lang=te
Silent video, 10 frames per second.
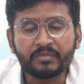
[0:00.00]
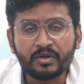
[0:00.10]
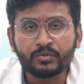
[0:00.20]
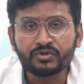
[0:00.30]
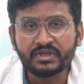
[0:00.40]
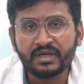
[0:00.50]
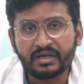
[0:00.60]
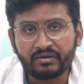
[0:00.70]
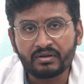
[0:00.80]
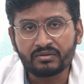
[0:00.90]
మనం పూర్తిగా
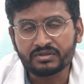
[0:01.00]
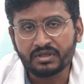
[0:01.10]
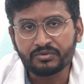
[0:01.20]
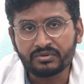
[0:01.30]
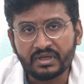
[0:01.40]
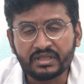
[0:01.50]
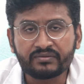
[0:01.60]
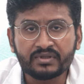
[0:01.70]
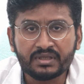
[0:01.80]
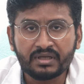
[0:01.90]
నడవగలుగుతాము
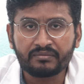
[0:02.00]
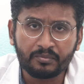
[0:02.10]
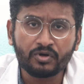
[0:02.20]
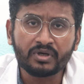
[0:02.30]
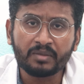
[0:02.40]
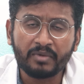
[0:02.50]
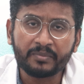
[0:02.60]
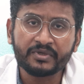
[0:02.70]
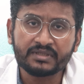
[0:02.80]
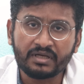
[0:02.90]
అదేవిధంగా మోకాళ్ళ
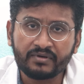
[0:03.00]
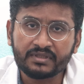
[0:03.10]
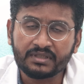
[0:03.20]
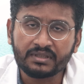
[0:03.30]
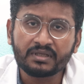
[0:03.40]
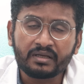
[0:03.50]
మార్పిడి తర్వాత